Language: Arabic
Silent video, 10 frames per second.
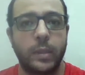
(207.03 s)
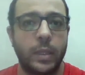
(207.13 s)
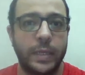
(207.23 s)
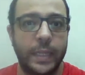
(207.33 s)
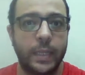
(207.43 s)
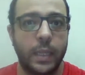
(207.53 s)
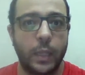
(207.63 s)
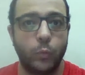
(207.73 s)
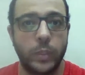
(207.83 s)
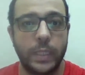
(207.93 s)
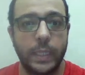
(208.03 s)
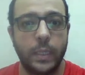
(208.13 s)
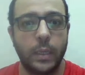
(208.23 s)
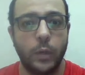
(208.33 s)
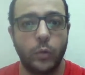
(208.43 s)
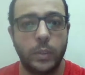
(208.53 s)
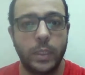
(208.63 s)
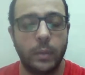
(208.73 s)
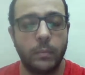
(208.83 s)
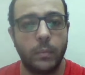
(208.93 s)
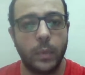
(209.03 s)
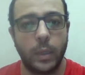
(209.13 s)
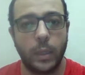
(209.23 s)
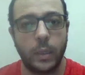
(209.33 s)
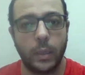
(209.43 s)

رين الودية قدام